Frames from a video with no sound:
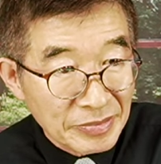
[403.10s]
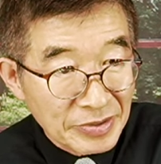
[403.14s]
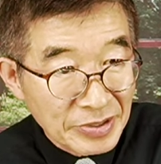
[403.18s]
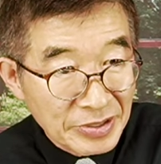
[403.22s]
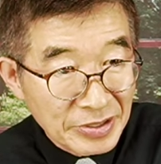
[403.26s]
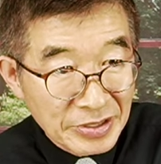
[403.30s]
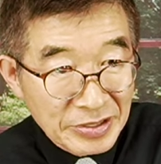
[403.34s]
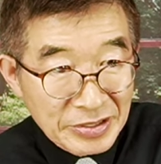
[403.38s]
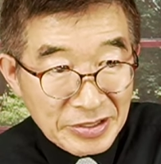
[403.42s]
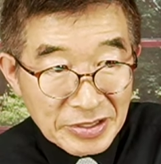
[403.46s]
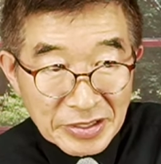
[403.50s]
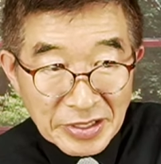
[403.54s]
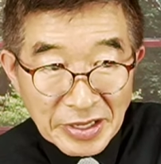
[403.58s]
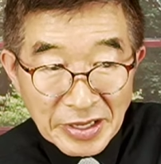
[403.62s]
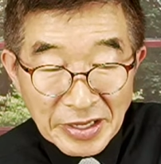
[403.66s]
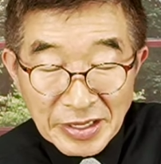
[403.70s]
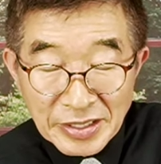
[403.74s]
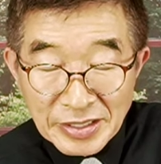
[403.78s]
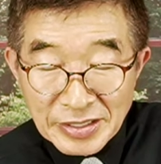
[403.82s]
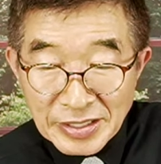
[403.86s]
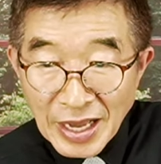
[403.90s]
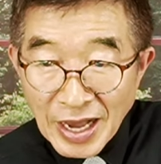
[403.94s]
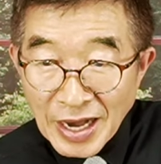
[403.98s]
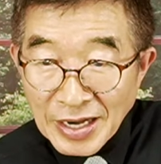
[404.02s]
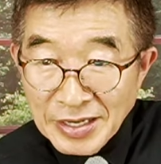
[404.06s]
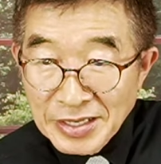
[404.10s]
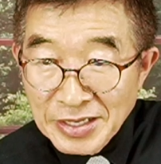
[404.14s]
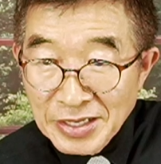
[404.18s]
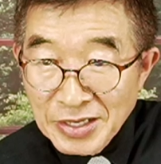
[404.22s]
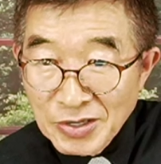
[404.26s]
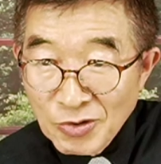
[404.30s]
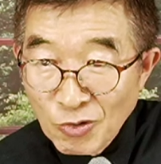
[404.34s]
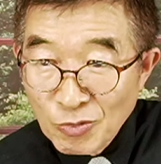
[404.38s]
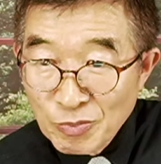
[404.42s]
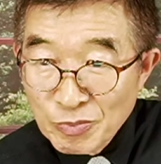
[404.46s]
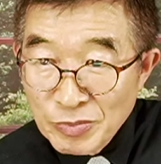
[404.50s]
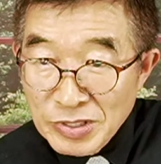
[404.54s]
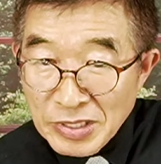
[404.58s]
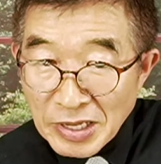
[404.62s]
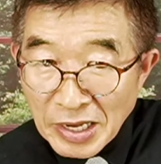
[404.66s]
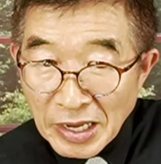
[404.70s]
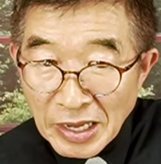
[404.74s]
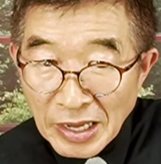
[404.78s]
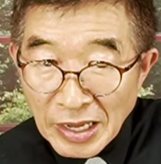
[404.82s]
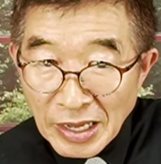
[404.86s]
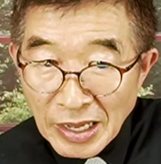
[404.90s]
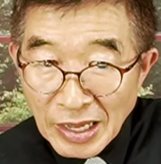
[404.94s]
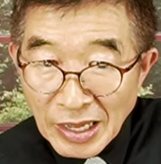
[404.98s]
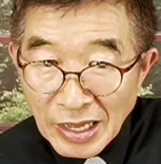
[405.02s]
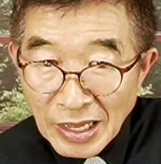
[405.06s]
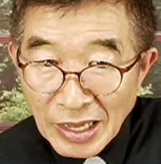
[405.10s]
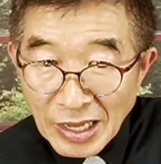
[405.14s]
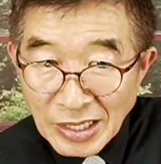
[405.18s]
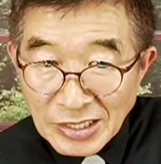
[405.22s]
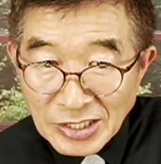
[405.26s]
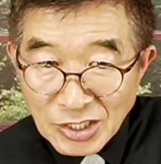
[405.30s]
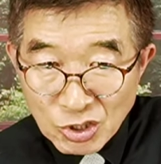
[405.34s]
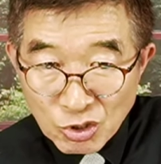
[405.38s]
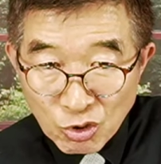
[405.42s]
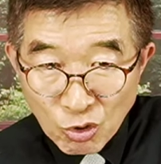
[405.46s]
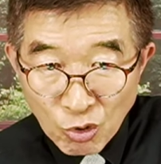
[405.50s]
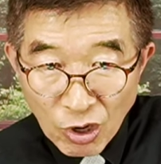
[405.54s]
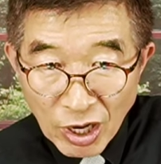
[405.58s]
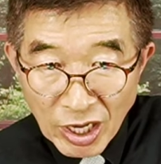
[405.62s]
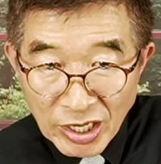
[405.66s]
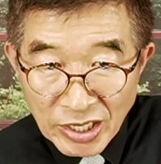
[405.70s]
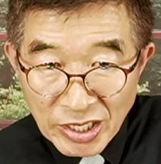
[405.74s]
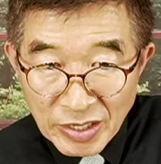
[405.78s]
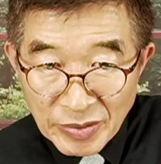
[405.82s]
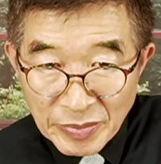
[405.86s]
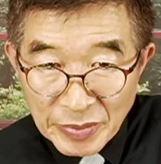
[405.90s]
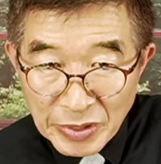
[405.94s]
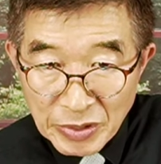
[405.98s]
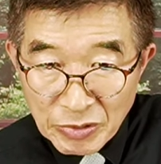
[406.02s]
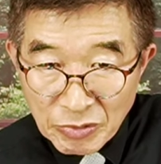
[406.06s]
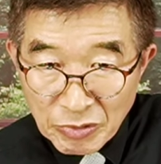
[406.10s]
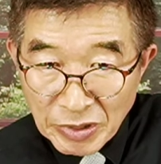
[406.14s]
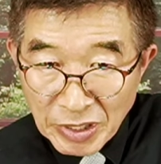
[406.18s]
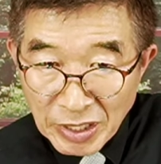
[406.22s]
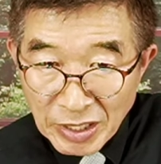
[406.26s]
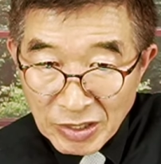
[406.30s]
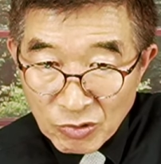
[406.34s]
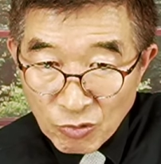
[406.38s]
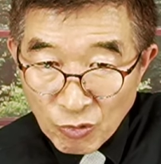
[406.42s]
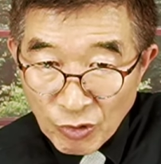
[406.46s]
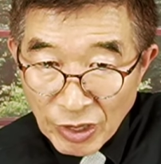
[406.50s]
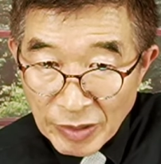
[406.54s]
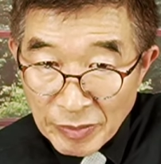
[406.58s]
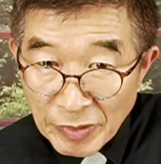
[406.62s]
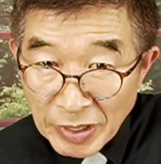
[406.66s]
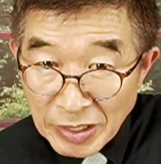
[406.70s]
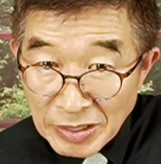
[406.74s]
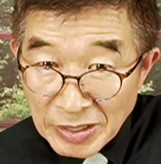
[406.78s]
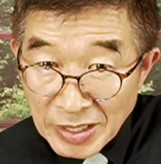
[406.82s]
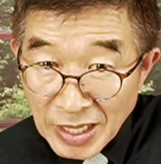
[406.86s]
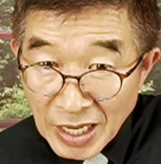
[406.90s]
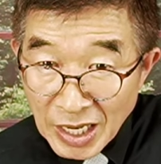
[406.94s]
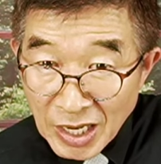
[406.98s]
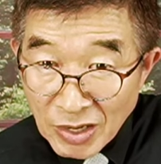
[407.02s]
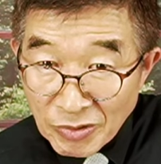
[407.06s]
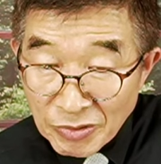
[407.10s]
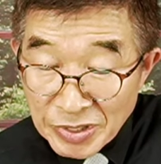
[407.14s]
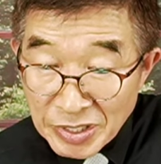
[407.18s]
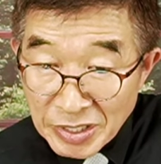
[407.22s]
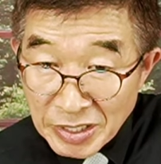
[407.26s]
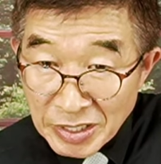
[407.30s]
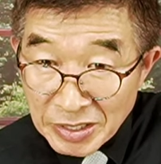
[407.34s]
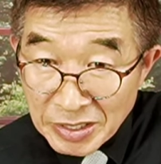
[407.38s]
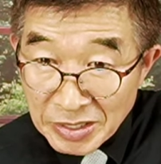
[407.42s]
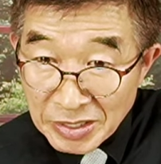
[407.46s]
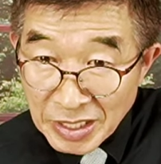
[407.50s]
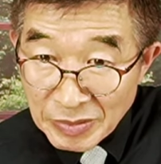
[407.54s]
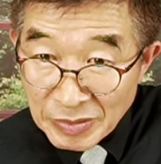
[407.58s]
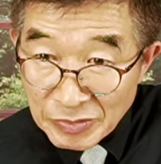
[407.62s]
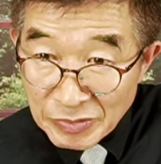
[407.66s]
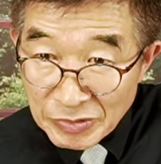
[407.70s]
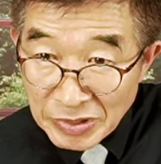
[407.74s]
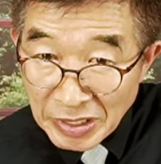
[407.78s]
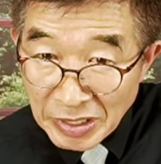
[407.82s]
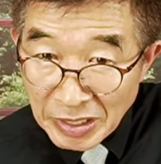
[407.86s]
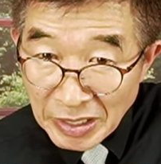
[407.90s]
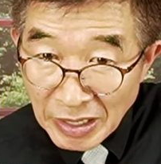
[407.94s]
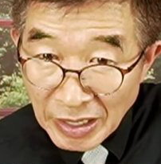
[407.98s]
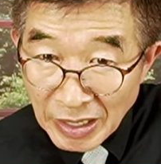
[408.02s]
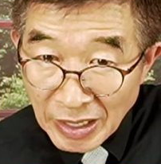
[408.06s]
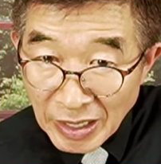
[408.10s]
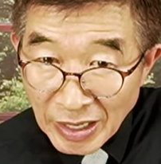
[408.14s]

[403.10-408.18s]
경영에 타격이 옵니다. 소아이비인후과는 외면당하고 있기 때문에